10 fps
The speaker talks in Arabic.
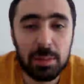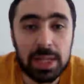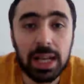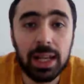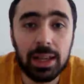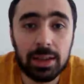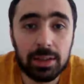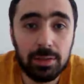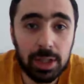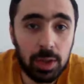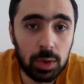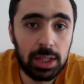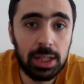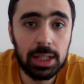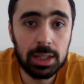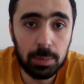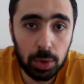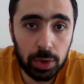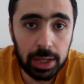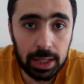مساء الخير فيديو جديد
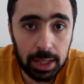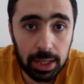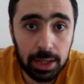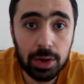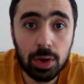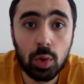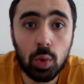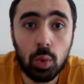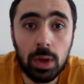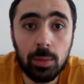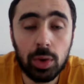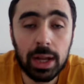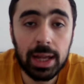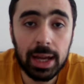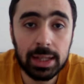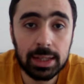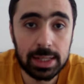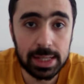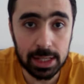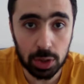بلوري كلير ومراجعة
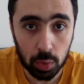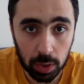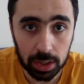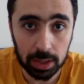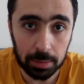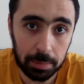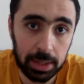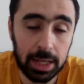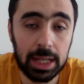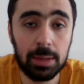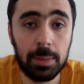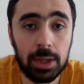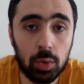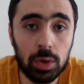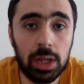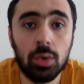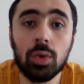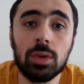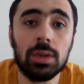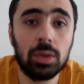سيزون 1 من انمي يوجي او
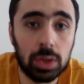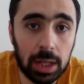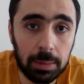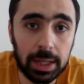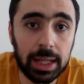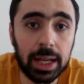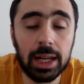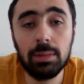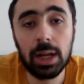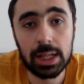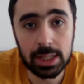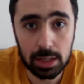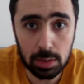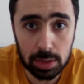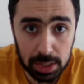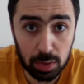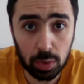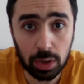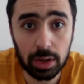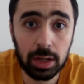كنا قبل كده اتكلمنا عن سيزون 0
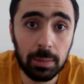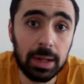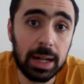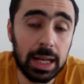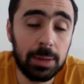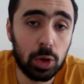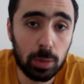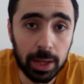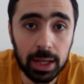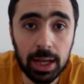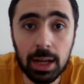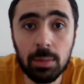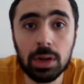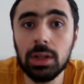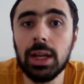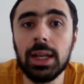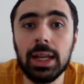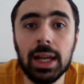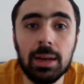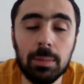وقارنا بين الانمي والمانجا المرة دي
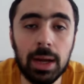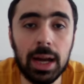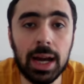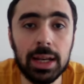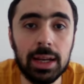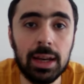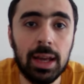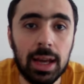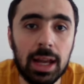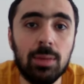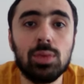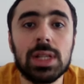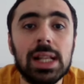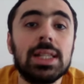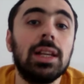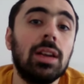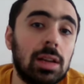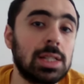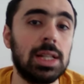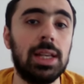هنتكلم بقى عن المسلسل
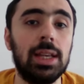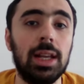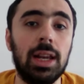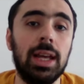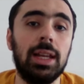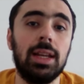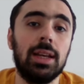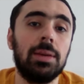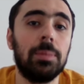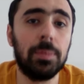الاصلي اللي احنا